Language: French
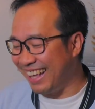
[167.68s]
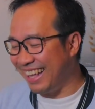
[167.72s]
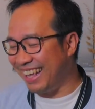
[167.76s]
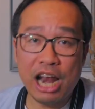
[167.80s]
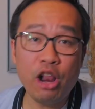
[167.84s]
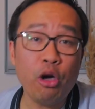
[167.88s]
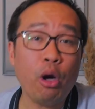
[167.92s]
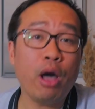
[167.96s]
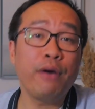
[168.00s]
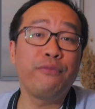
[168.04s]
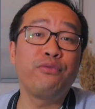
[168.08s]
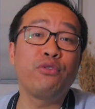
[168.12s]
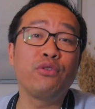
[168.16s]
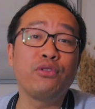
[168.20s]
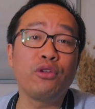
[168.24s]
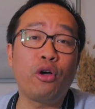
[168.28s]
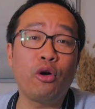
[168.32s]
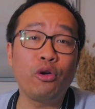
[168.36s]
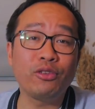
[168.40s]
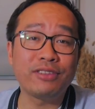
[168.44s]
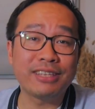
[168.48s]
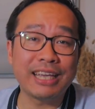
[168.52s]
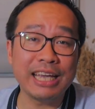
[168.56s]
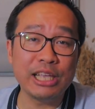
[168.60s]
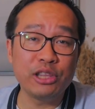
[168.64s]
Alors avant de
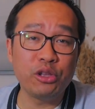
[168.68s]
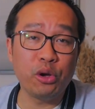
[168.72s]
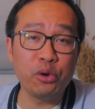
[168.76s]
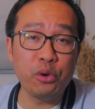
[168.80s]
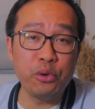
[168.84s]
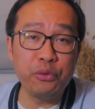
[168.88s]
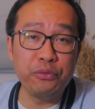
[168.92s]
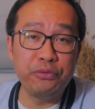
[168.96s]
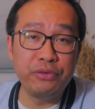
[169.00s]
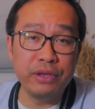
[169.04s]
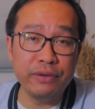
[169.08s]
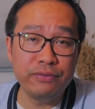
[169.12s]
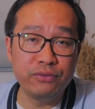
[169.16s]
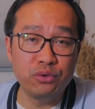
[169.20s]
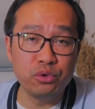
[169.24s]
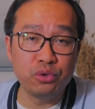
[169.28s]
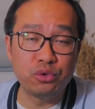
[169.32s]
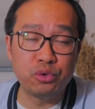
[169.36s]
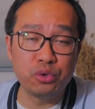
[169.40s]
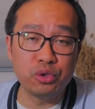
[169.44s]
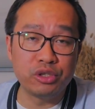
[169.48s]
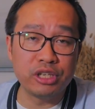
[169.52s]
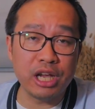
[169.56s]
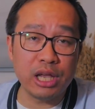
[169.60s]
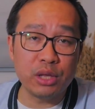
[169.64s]
rentrer dans le vif du
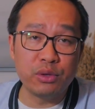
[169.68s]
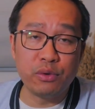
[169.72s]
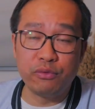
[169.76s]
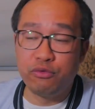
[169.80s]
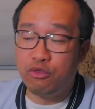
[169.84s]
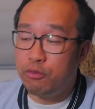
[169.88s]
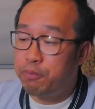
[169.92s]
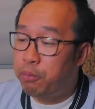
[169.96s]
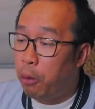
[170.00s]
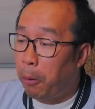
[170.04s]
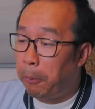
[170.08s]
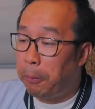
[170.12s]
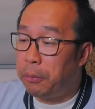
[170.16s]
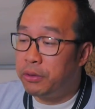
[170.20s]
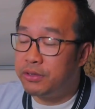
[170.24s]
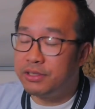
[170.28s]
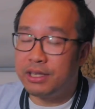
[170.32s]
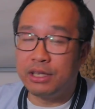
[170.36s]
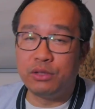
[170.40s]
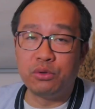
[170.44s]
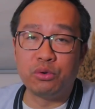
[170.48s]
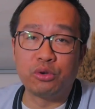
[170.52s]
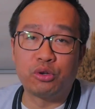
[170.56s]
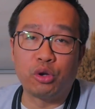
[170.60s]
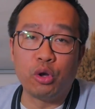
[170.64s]
sujet, de vous
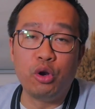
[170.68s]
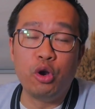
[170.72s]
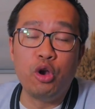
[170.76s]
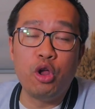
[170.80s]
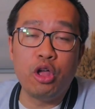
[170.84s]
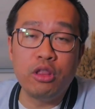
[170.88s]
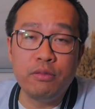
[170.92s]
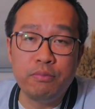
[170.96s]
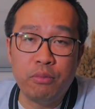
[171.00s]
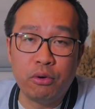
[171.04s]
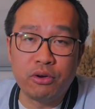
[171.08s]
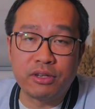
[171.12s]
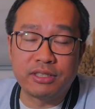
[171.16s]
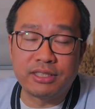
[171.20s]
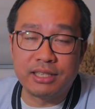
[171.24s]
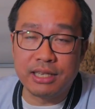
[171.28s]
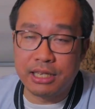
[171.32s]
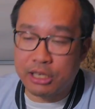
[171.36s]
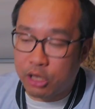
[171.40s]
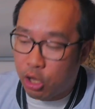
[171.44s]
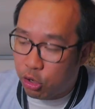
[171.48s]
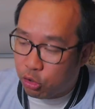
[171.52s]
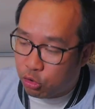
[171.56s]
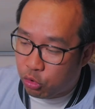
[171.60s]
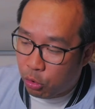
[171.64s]
proposer donc
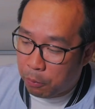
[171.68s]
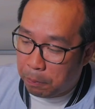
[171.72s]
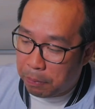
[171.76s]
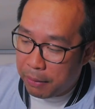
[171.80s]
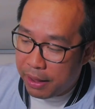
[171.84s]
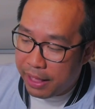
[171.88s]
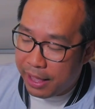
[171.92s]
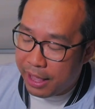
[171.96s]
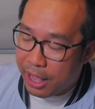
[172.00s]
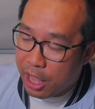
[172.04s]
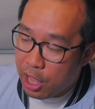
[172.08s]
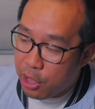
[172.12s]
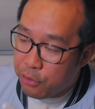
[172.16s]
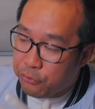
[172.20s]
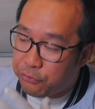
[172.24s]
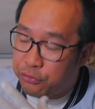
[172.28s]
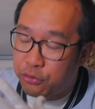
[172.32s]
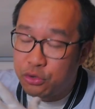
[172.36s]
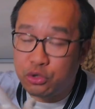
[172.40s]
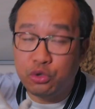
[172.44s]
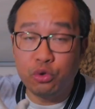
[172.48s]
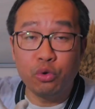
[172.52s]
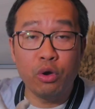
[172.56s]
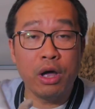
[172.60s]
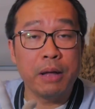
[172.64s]
l'unboxing complet,
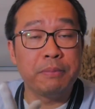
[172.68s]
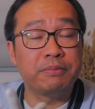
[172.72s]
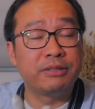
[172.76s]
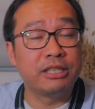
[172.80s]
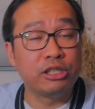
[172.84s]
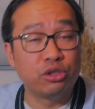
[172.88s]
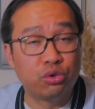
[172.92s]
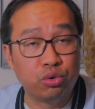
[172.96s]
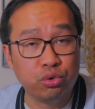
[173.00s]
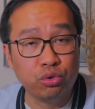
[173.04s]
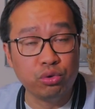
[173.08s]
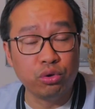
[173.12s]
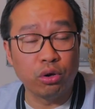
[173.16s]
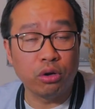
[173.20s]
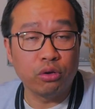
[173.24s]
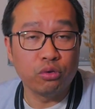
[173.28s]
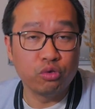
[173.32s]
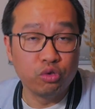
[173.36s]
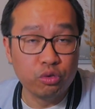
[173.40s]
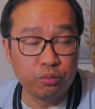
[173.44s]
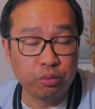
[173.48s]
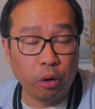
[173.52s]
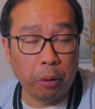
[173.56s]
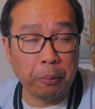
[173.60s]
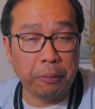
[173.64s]
faisons un petit tour
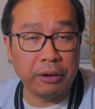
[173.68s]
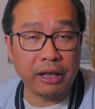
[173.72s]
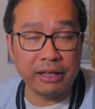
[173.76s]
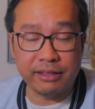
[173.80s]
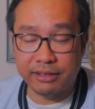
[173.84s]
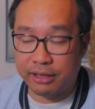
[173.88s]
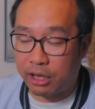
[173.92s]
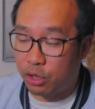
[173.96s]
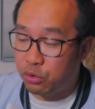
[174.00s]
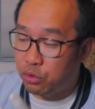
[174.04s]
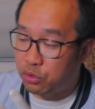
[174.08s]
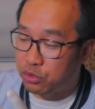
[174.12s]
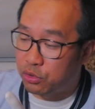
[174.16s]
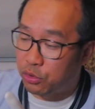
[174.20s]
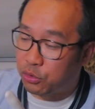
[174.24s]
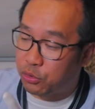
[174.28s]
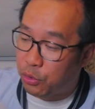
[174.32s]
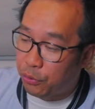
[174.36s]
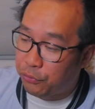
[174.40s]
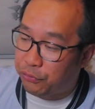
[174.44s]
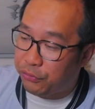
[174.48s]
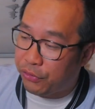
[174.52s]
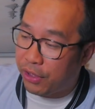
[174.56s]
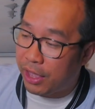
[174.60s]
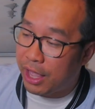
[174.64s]
du propriétaire de ce
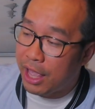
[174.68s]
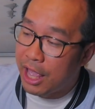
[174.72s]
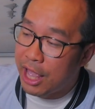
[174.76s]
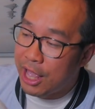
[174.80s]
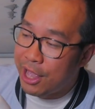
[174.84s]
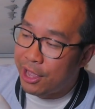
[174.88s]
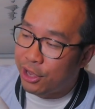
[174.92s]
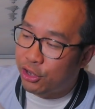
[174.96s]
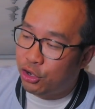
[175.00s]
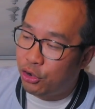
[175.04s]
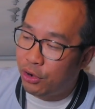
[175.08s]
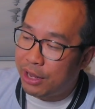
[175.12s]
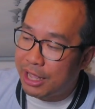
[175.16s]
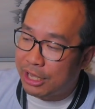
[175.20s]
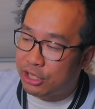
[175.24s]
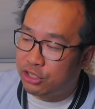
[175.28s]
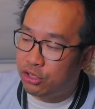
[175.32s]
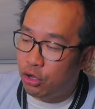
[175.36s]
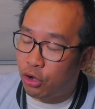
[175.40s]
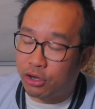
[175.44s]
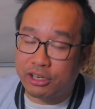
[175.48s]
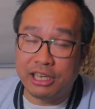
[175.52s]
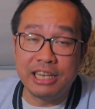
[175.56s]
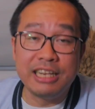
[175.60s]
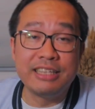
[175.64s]
coffret
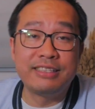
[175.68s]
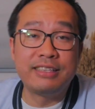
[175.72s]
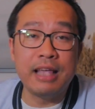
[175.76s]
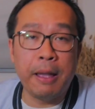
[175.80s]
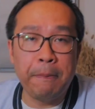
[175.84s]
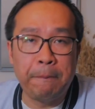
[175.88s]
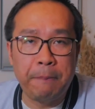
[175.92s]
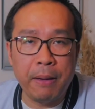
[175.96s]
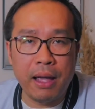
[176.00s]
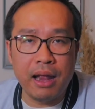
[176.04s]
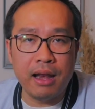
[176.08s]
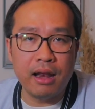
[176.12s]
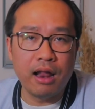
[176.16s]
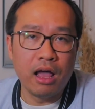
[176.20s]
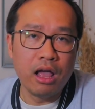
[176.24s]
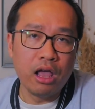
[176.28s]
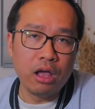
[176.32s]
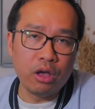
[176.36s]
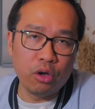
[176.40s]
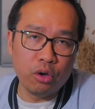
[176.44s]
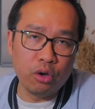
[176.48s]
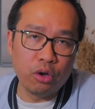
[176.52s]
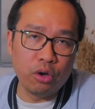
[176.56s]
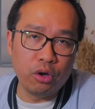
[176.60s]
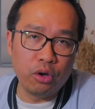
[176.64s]
collector qu'ils appellent
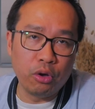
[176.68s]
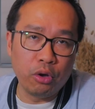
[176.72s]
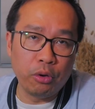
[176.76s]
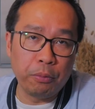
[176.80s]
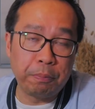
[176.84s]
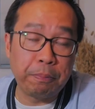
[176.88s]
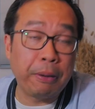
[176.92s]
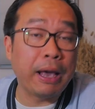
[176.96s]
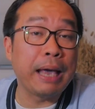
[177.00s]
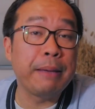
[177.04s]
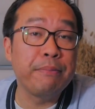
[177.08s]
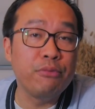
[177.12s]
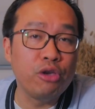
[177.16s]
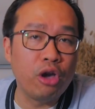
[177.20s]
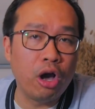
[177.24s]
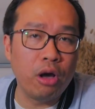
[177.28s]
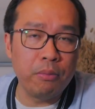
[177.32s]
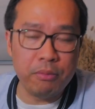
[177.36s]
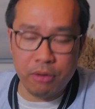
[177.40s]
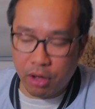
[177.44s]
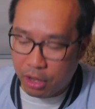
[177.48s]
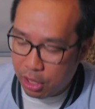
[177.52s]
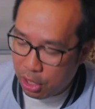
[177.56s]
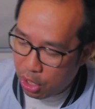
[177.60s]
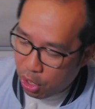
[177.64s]
euh,
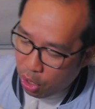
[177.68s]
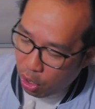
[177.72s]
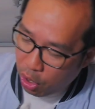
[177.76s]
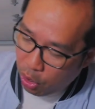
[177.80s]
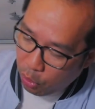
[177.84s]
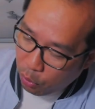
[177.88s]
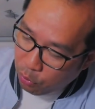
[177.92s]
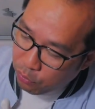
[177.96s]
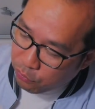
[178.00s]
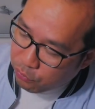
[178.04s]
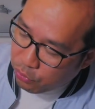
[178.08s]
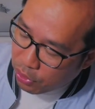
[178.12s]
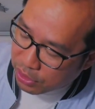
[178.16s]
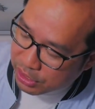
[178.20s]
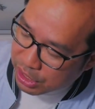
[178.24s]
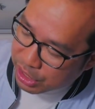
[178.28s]
Premium. Hein, on le voit